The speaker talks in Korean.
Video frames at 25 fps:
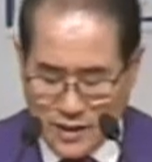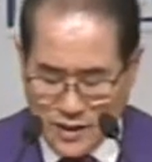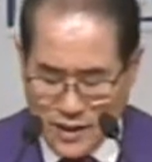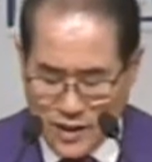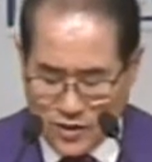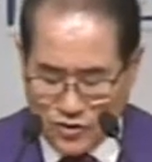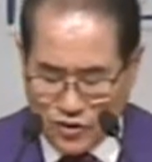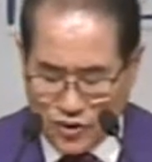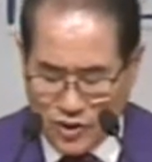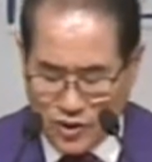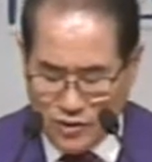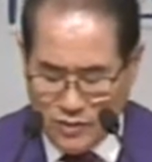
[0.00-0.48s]

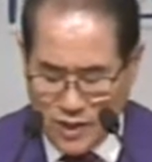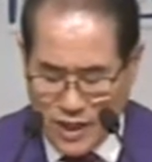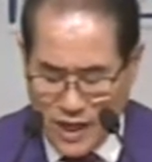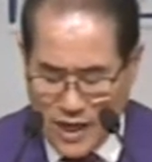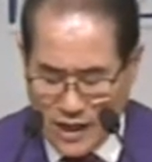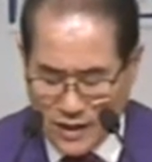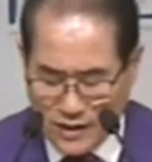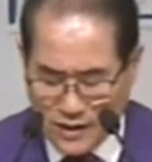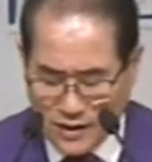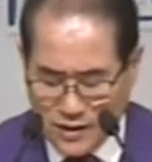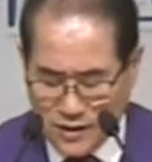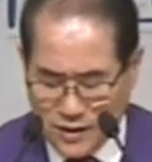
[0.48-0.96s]
예수님은
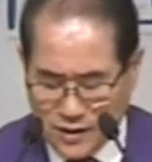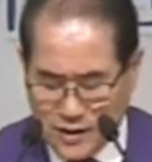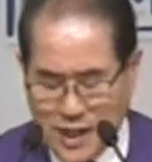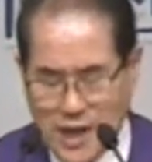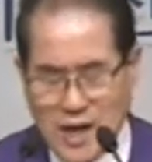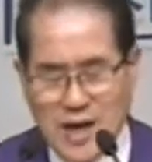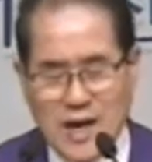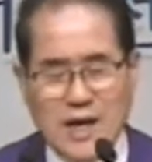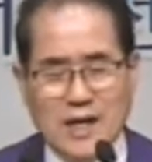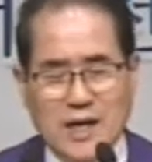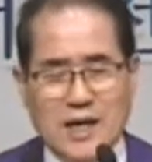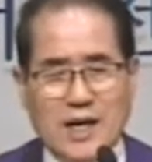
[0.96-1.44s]

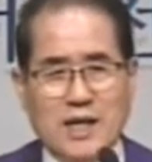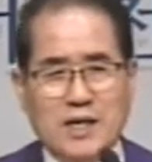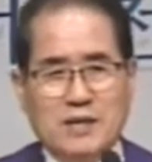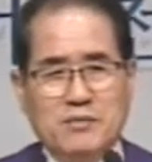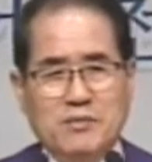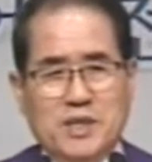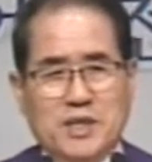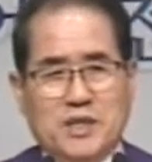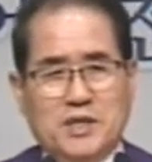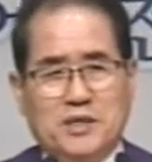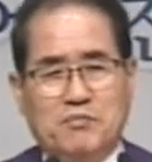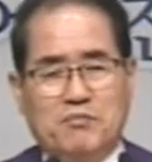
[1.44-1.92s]
항상
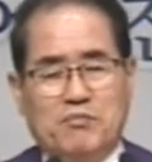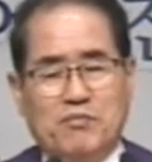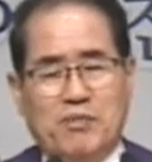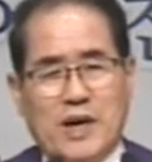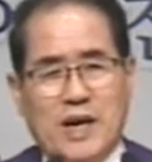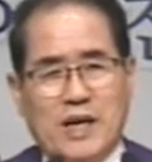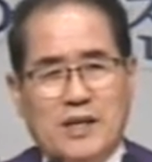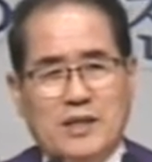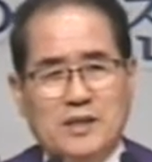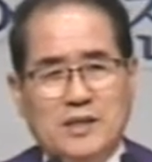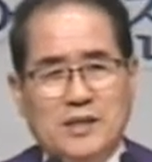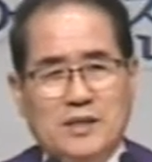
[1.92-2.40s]
하나님이
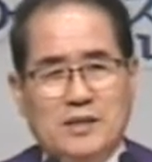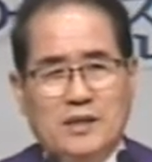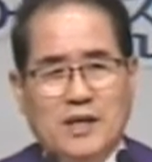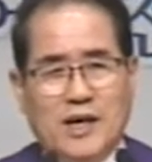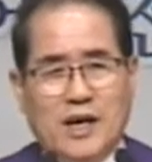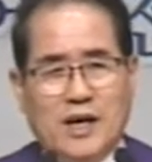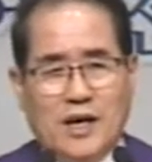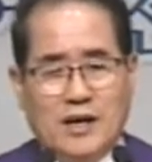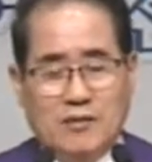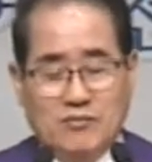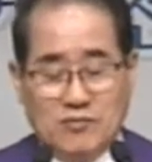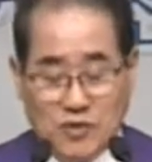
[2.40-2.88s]
기뻐하는 일을
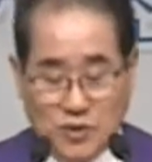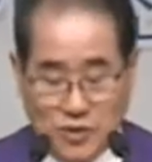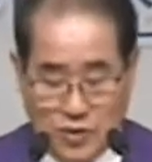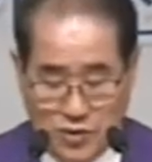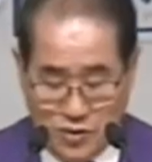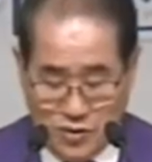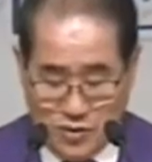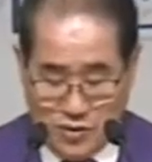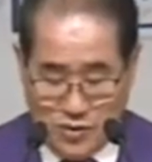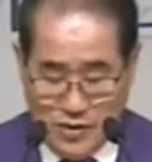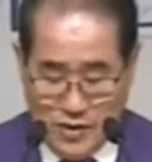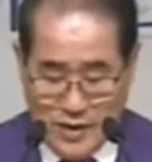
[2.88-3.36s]

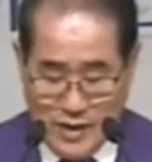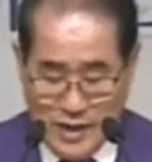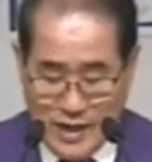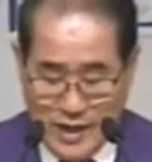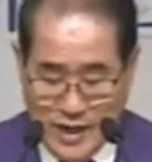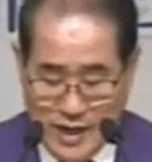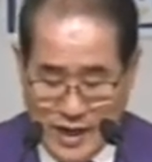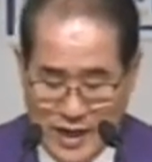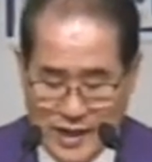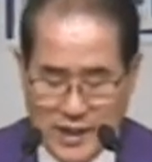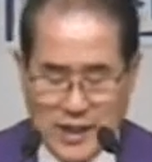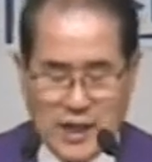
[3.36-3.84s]
행함으로
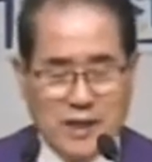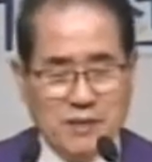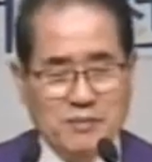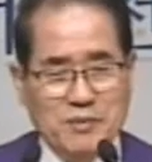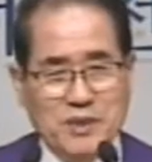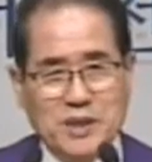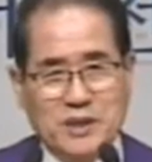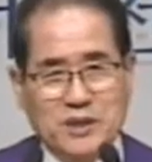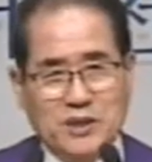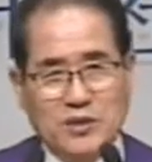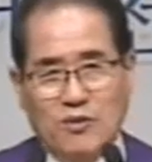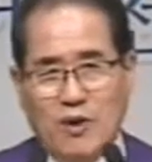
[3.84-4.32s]

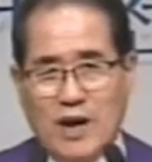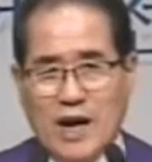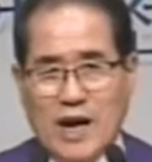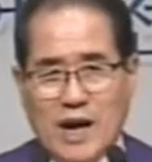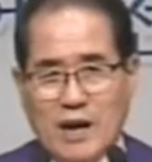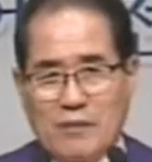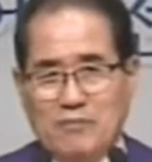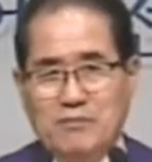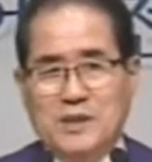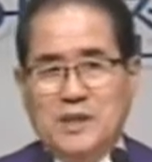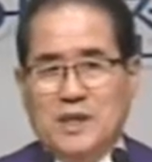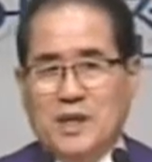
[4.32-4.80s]
하나님이 그와
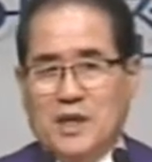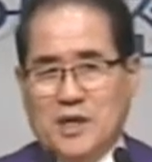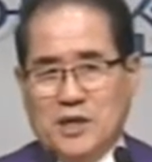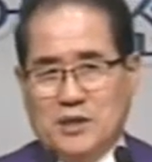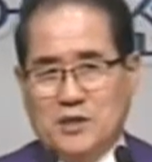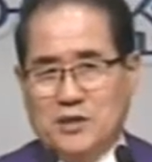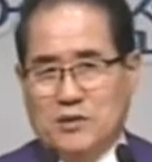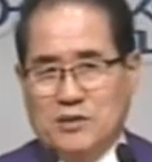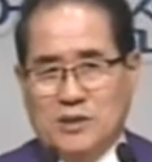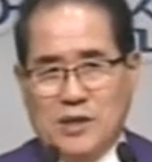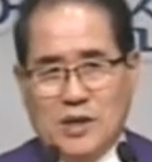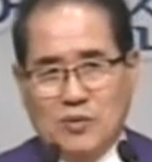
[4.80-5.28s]
함께
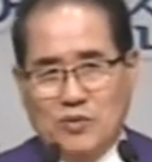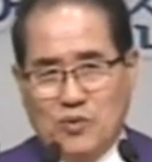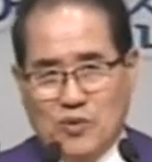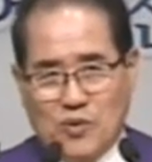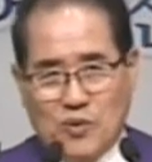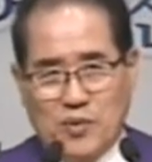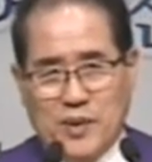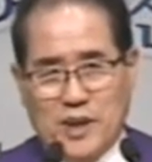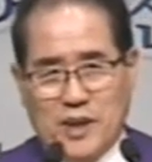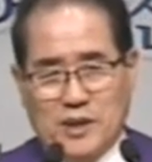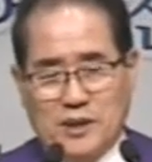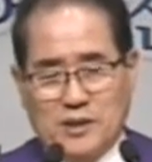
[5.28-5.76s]
계셨다고
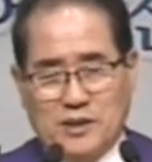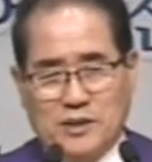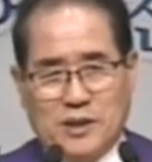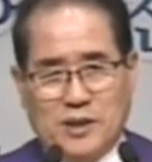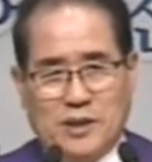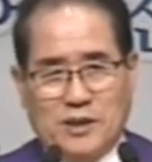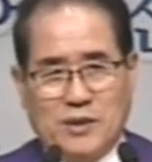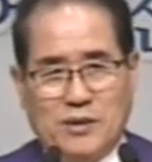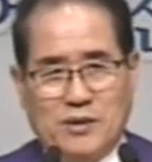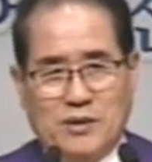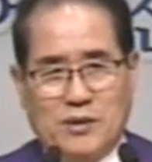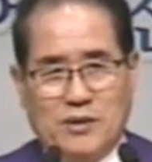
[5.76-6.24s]

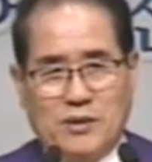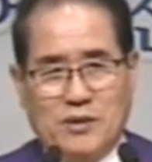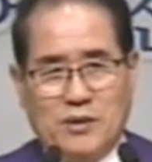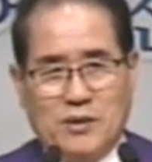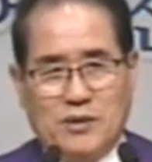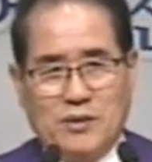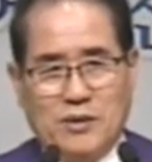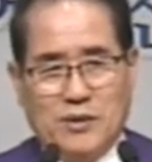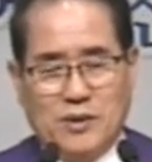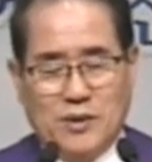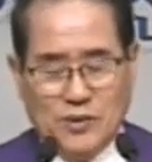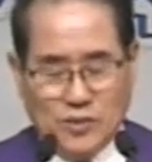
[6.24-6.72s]
고백했어요.
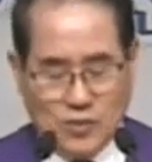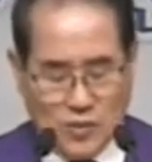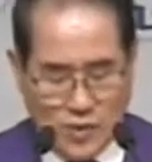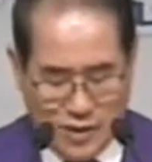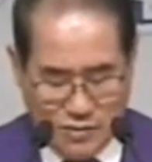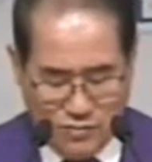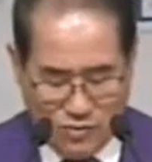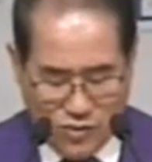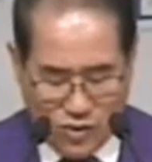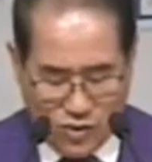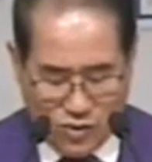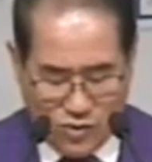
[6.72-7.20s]

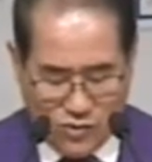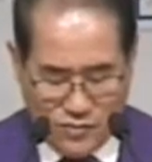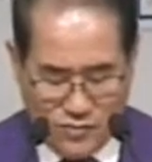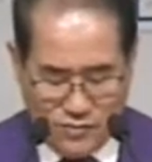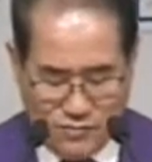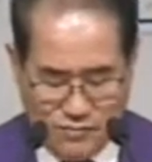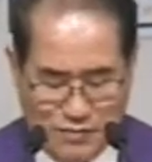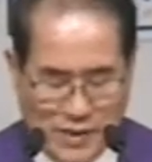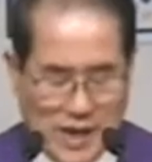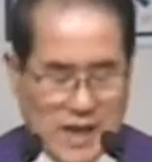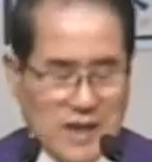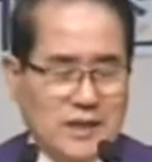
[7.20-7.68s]

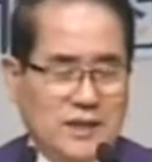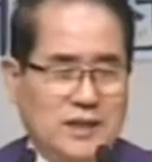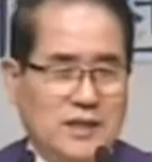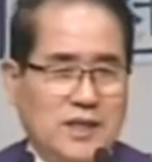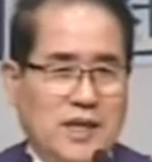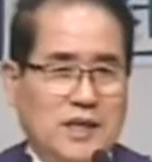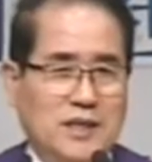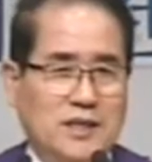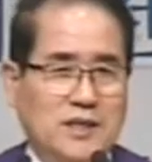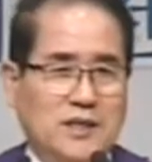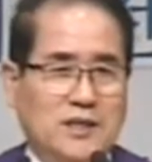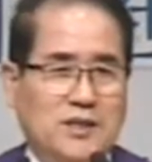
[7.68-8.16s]
요한복음
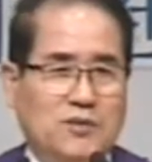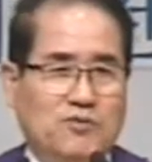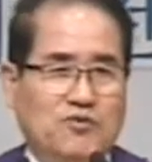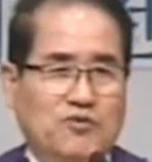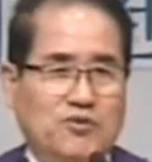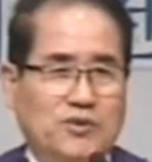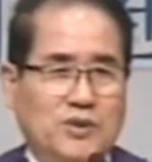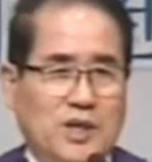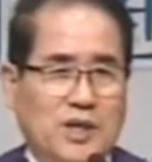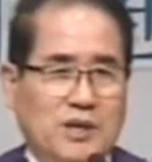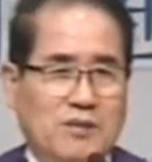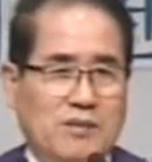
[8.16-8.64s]
8장
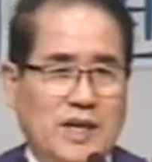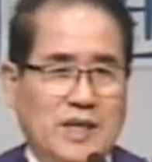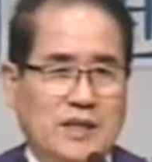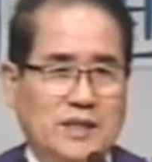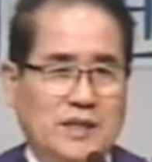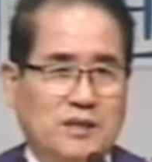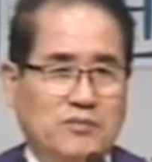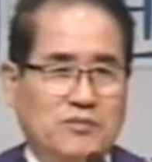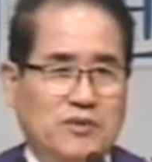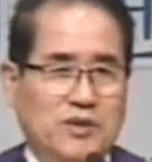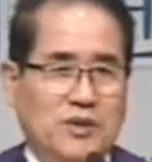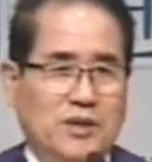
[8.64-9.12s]
29절의
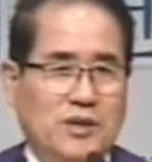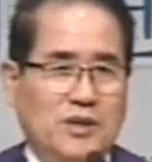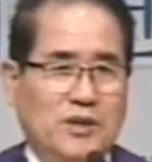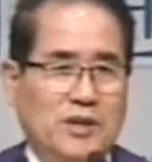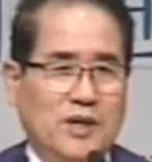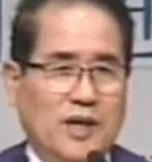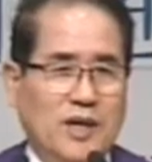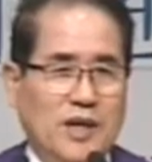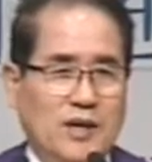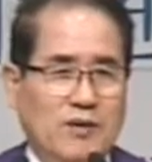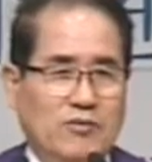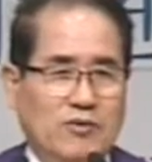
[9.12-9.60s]
말씀을
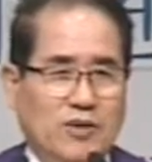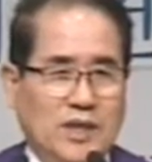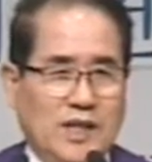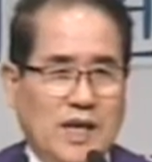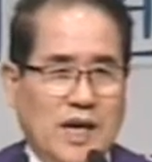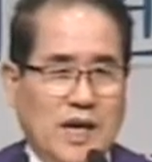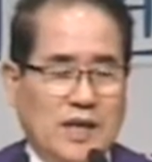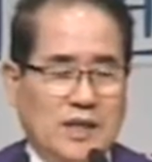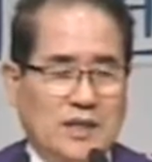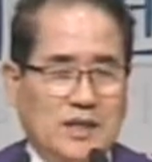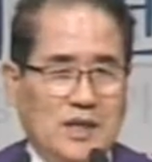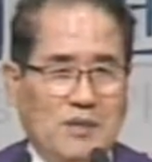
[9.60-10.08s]
우리
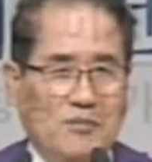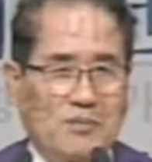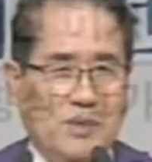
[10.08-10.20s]
다 같이